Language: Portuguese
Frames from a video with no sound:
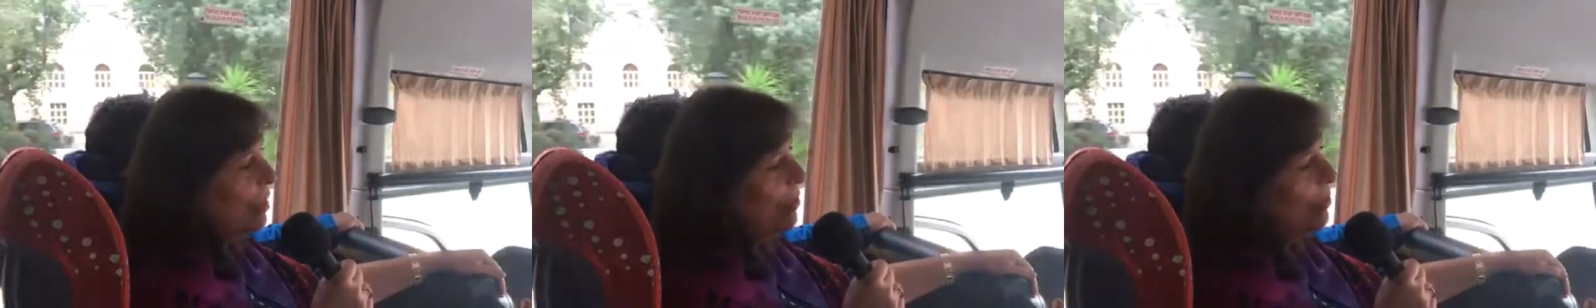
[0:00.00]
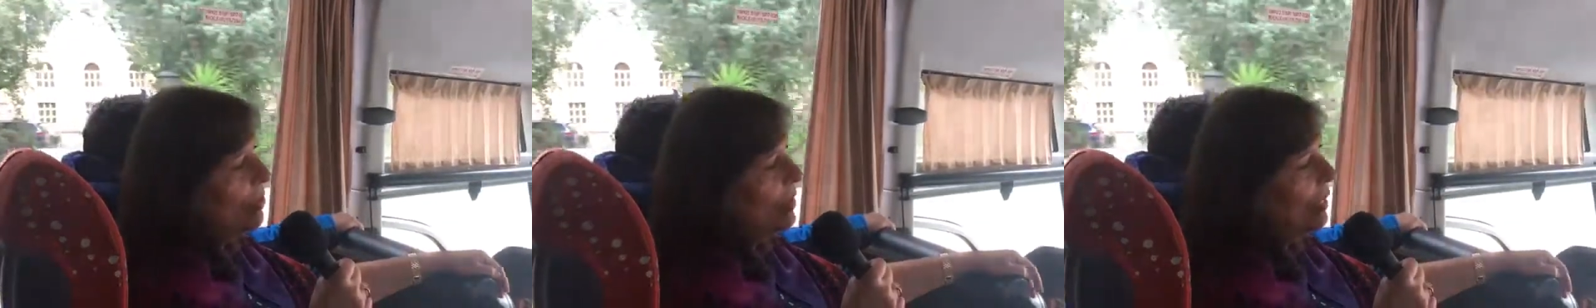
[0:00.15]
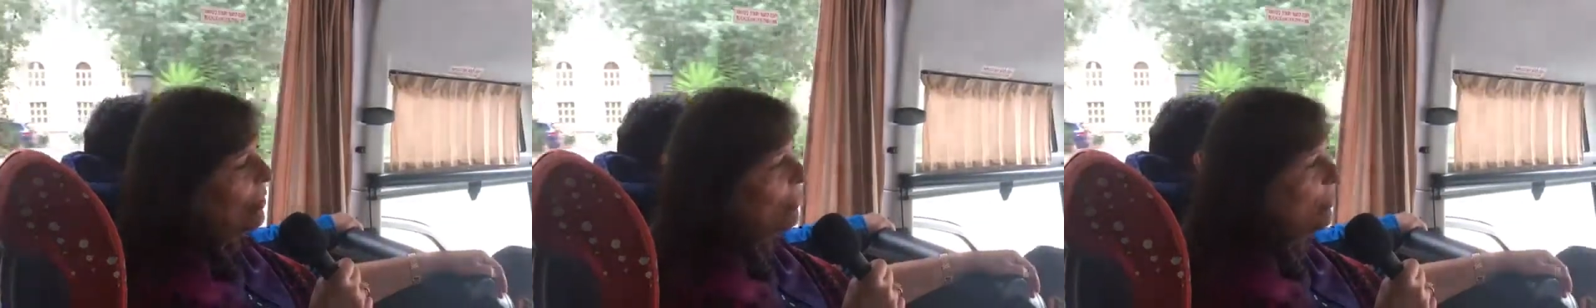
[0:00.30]

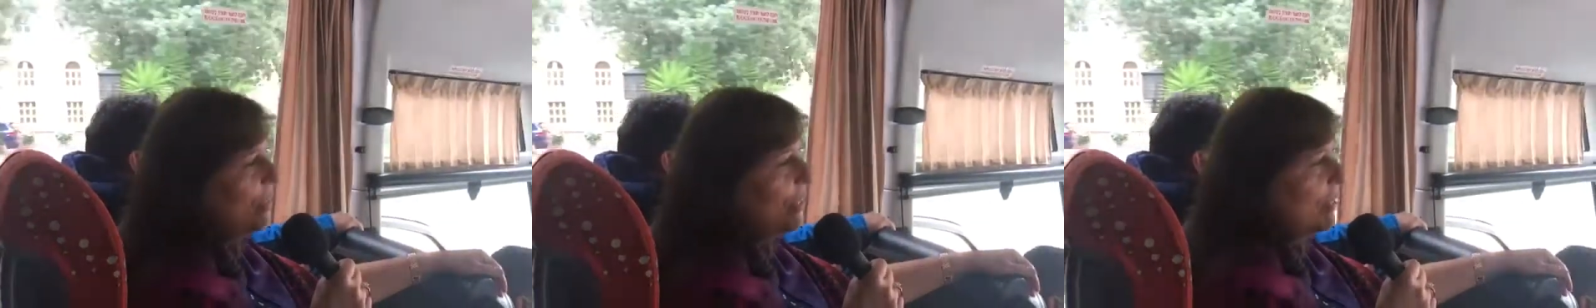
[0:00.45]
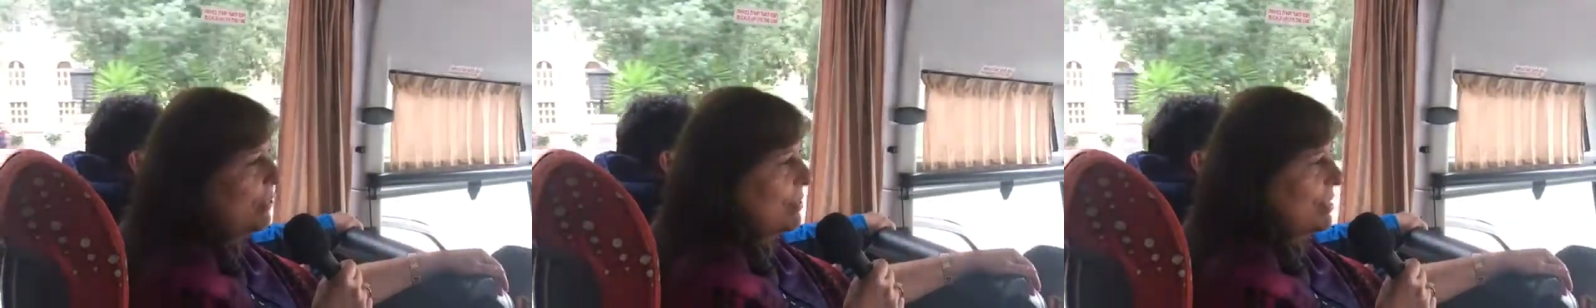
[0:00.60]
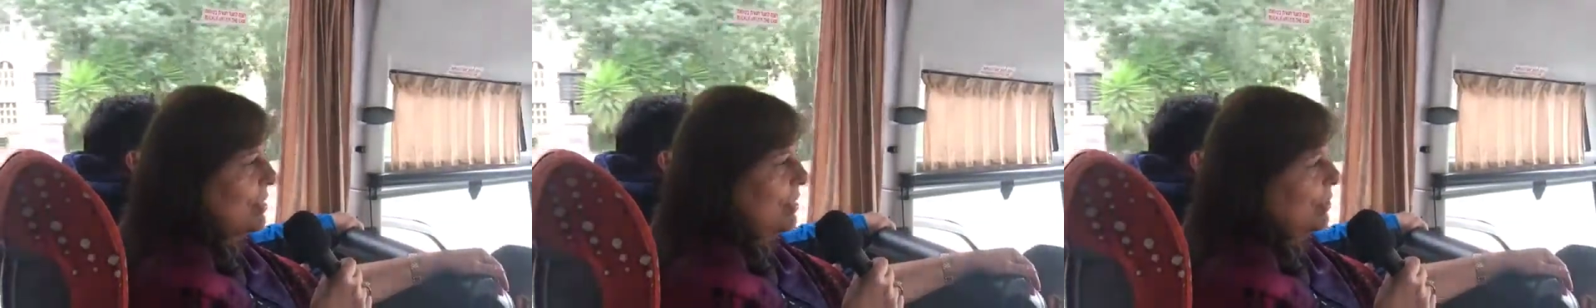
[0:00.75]
Quem olhava
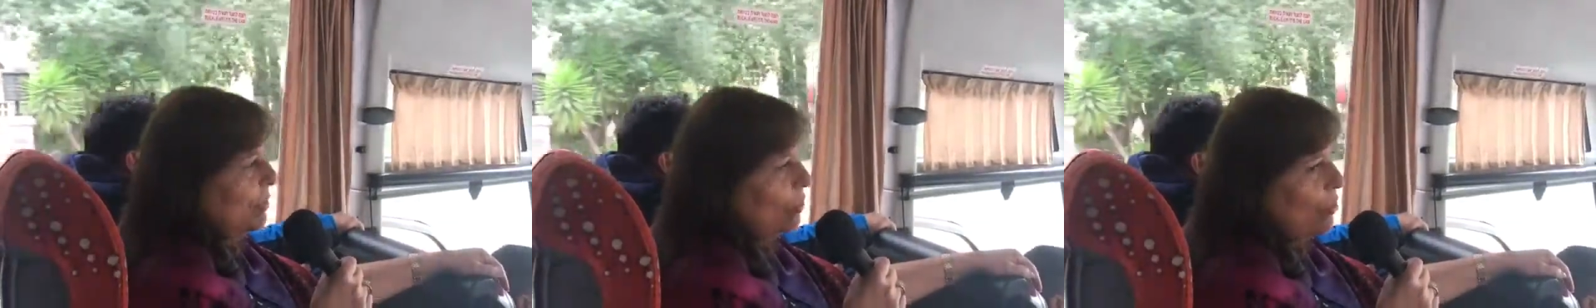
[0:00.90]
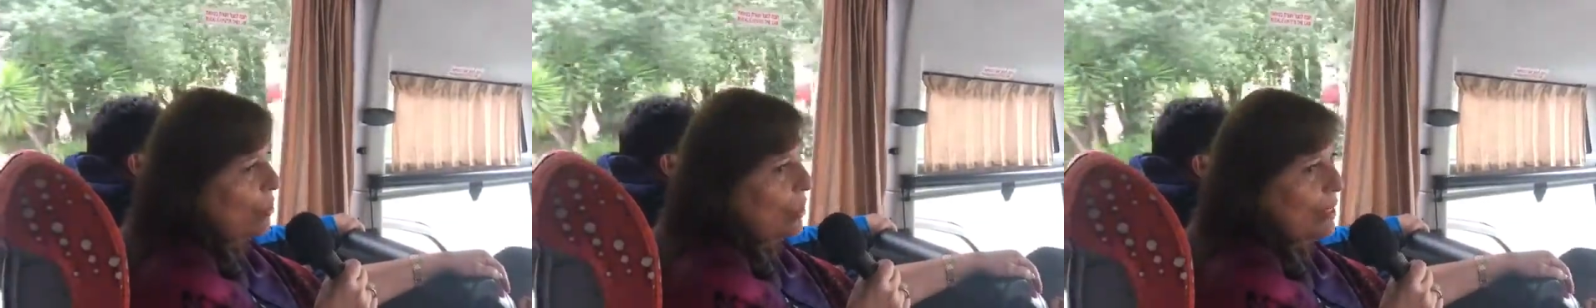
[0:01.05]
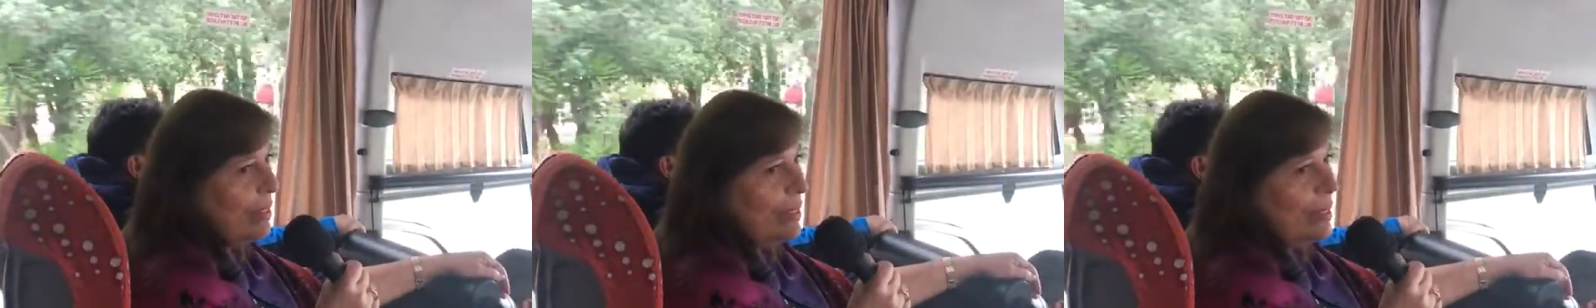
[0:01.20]
falava, você é
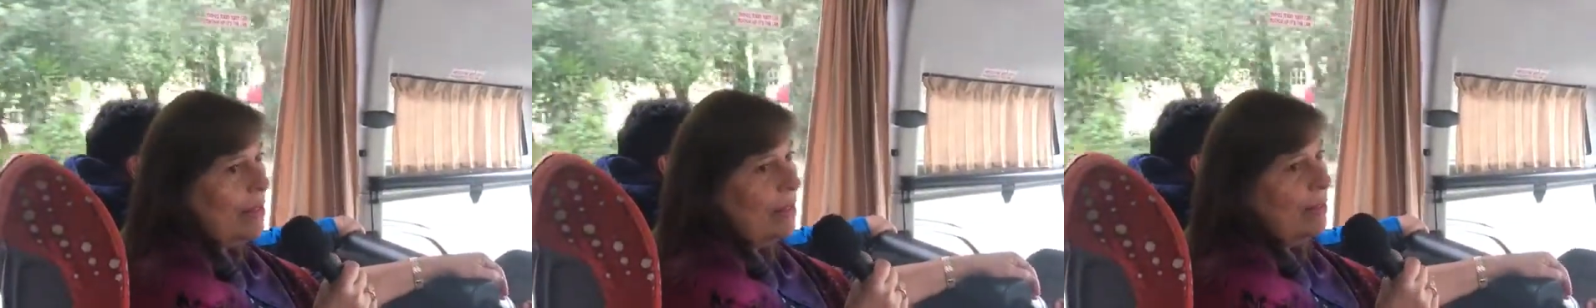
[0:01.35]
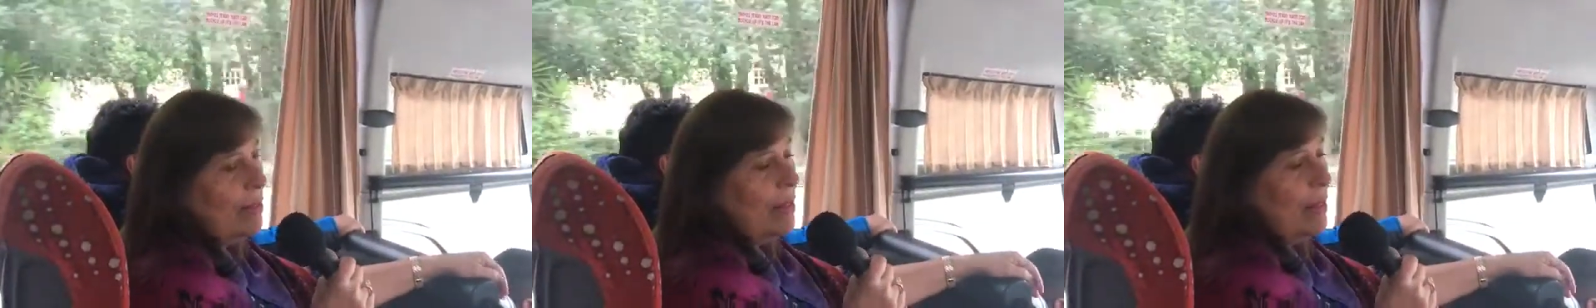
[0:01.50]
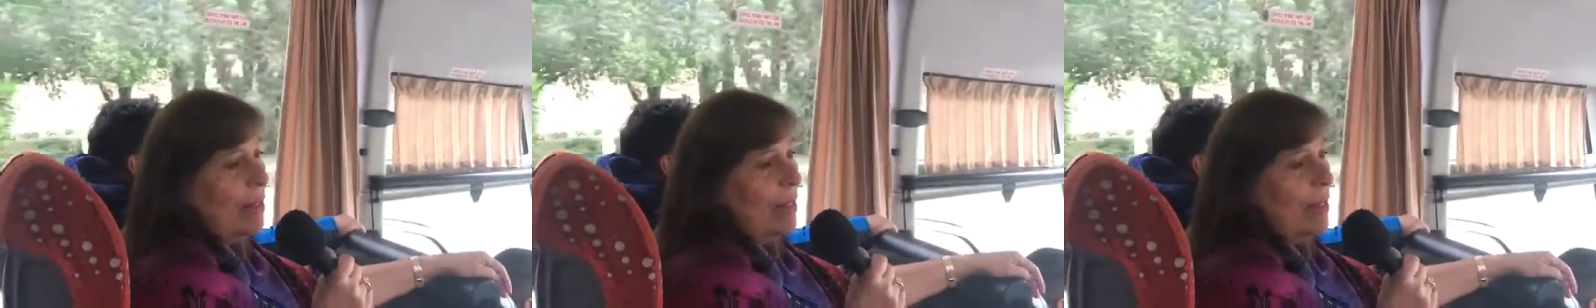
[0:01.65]
doida.